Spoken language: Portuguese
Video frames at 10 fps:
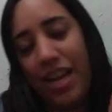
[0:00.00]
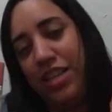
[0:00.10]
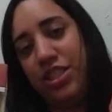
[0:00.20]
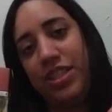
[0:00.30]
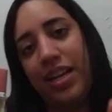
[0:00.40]

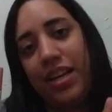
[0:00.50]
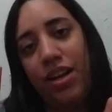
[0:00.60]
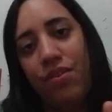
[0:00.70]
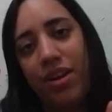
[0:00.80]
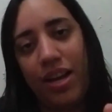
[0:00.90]
Hashtag
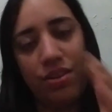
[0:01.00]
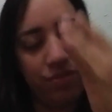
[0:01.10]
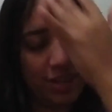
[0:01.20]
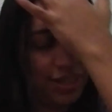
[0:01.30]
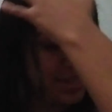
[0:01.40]
não quero
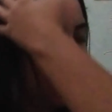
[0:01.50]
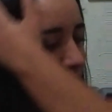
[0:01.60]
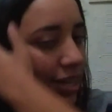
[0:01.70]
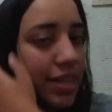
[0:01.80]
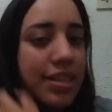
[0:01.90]
falir.
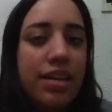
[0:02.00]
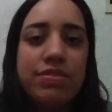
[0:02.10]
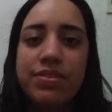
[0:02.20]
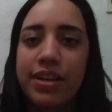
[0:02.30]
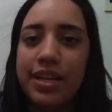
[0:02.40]
E aí
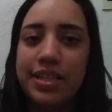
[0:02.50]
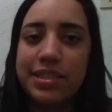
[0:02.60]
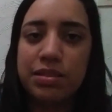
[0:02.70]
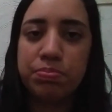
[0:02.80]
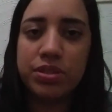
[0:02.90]
você vai ganhar
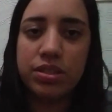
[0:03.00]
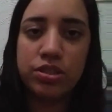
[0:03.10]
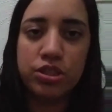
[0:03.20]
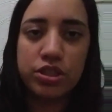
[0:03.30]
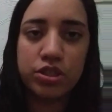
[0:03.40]
5%
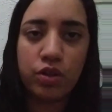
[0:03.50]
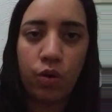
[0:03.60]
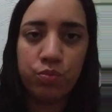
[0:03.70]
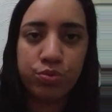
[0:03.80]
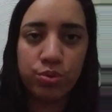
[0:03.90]
de
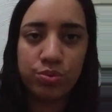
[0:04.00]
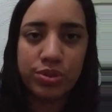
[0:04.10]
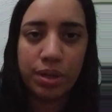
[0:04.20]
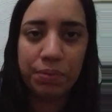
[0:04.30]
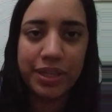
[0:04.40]
desconto,
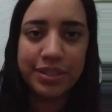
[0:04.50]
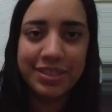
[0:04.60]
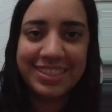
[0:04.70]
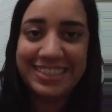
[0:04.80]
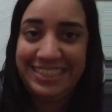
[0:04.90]
tá
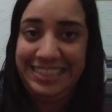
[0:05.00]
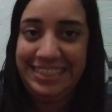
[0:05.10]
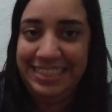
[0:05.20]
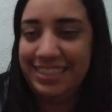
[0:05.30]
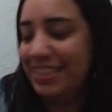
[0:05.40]
bem?
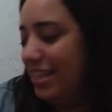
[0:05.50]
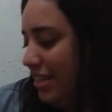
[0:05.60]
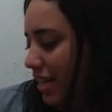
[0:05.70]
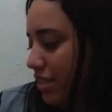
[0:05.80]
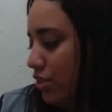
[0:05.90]
Ah,
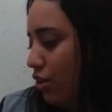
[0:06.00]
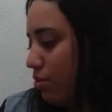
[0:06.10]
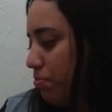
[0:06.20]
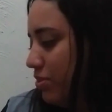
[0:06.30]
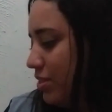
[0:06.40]
adoro
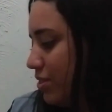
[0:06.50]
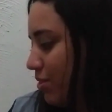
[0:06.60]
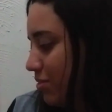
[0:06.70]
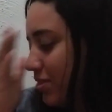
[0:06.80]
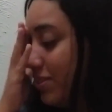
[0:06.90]
por
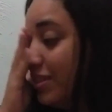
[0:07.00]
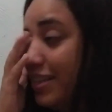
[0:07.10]
desconto.